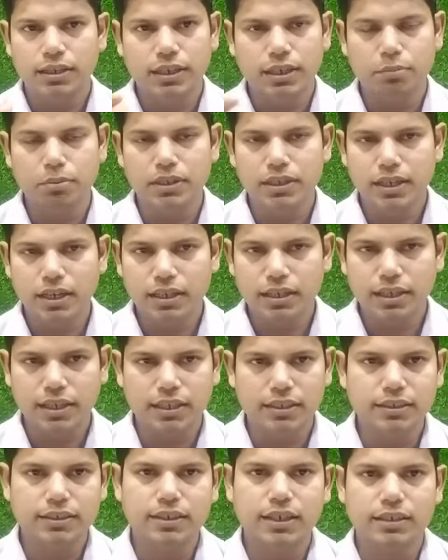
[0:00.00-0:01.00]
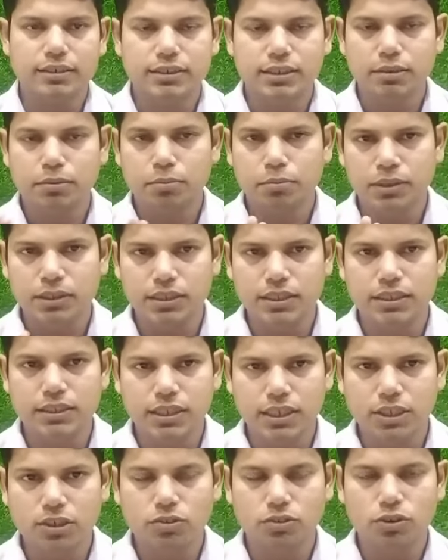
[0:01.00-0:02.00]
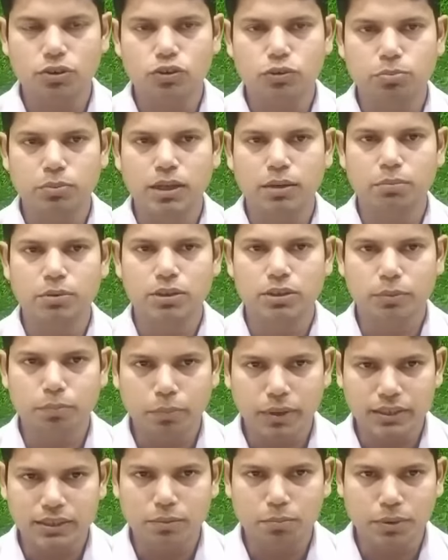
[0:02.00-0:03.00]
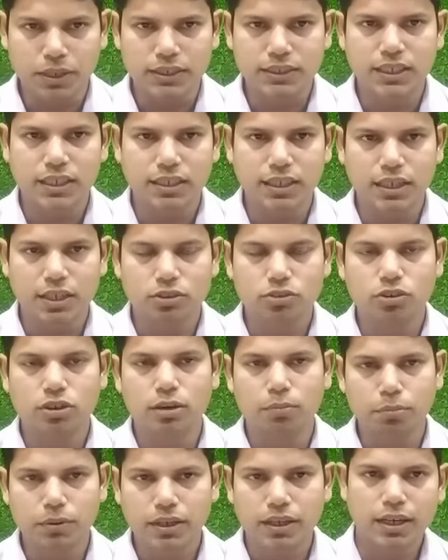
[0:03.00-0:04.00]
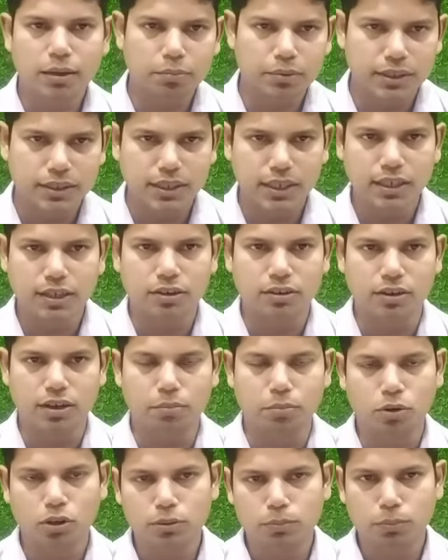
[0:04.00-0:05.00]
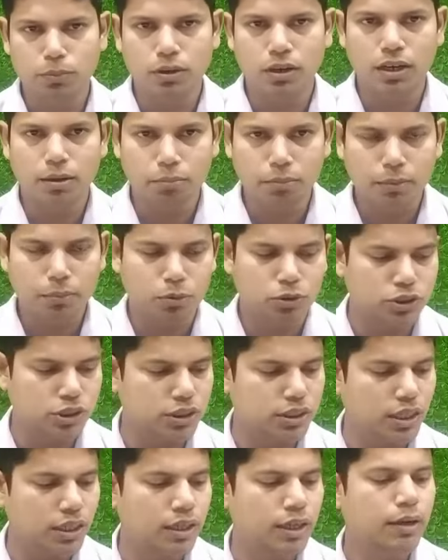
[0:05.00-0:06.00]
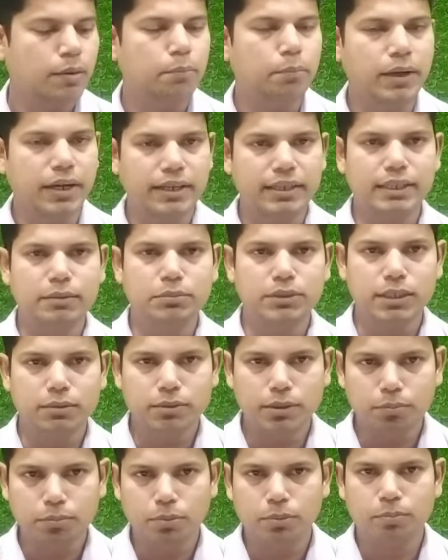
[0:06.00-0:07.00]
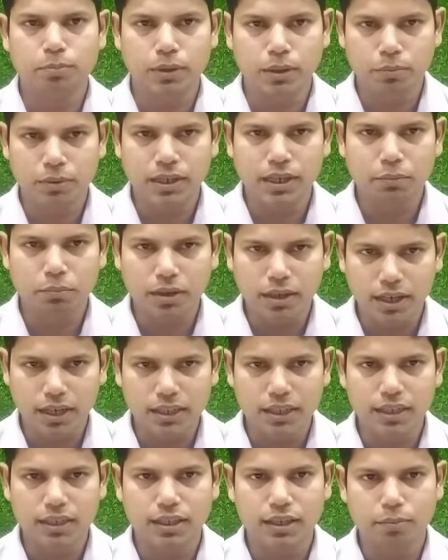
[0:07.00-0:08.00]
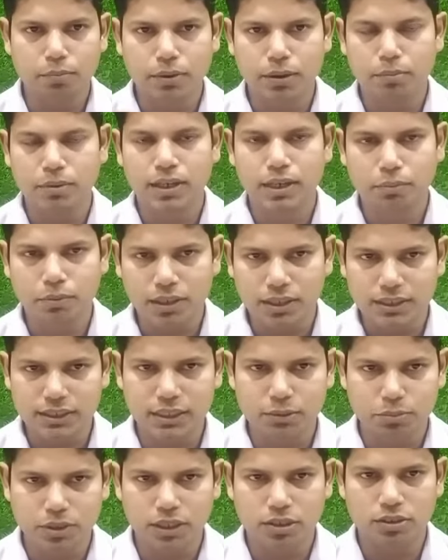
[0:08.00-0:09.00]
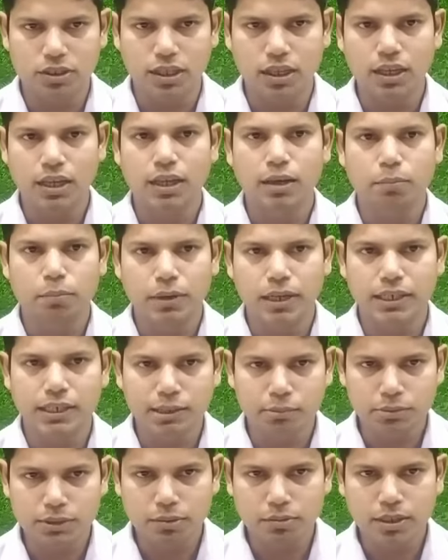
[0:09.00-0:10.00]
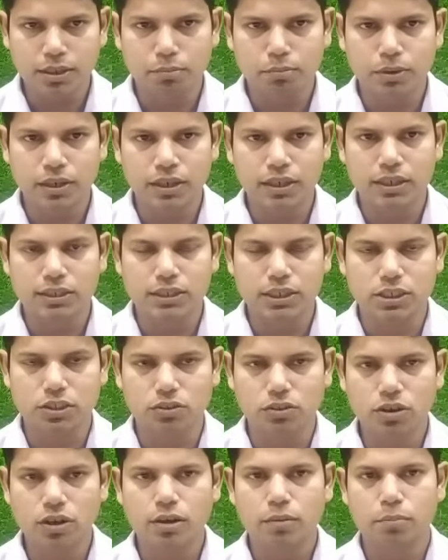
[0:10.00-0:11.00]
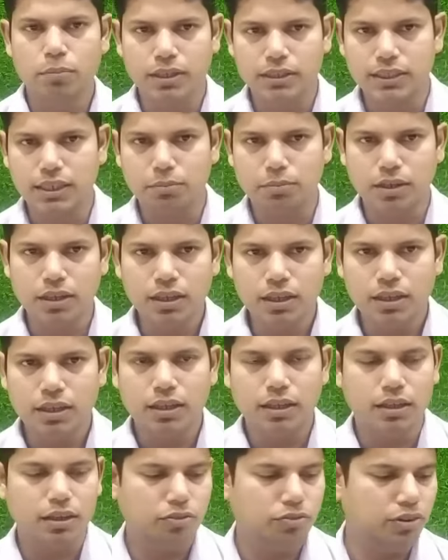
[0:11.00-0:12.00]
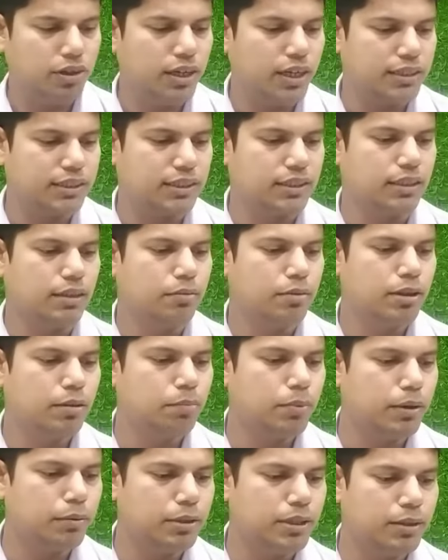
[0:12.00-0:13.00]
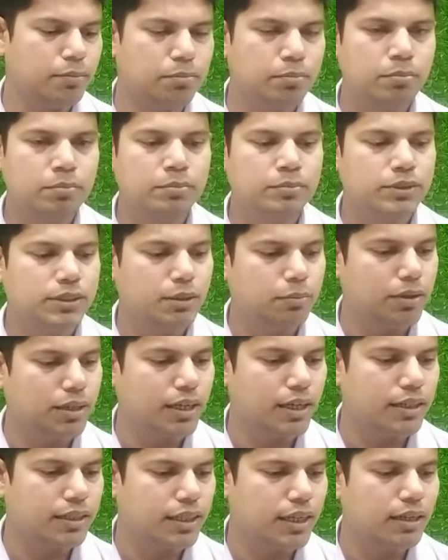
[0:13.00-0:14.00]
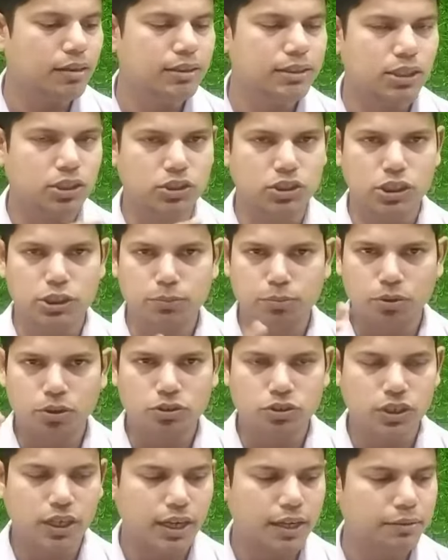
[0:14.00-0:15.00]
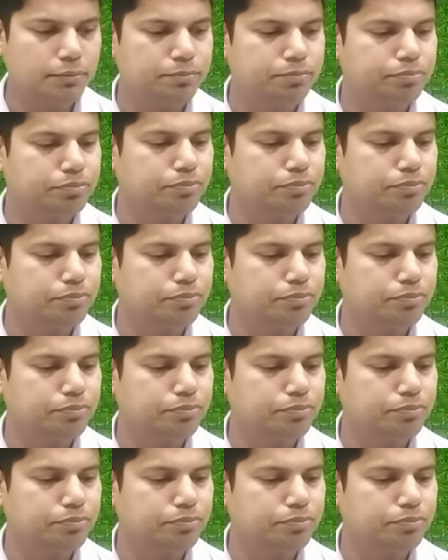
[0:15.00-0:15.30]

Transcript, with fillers: डेबिट कार्ड क्रेडिट कार्ड से मत कीजिए क्योंकि उसमें आपका जब पैसा फंस जाता है तो कंप्लेन आप किधर करोगे बहुत लंबा प्रोसेस है पेटीएम से जब पेमेंट आपका कर जाता है पेमेंट आपका रिसीव नहीं होता है पेटीएम से भी कंप्लेन कर सकते हो पैसे आपका रिफंड आ सकता है मैंने पेटीएम से मैं कर दिया सक्सेसफुल हो चुका है